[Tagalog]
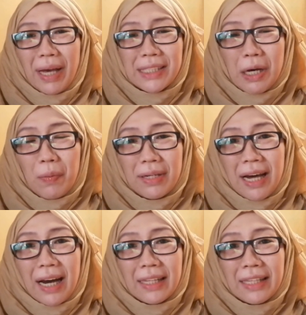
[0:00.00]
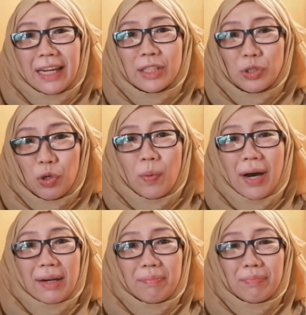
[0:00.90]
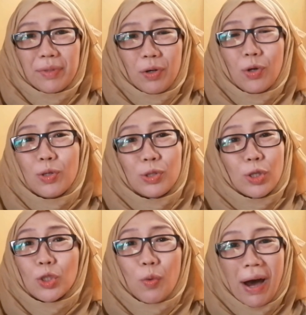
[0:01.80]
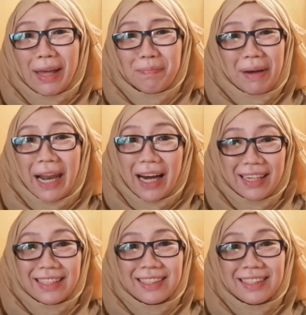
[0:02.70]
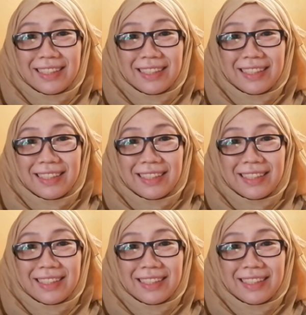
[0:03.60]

may asawa na ang kanilang jowa o yung jojowain pa lang?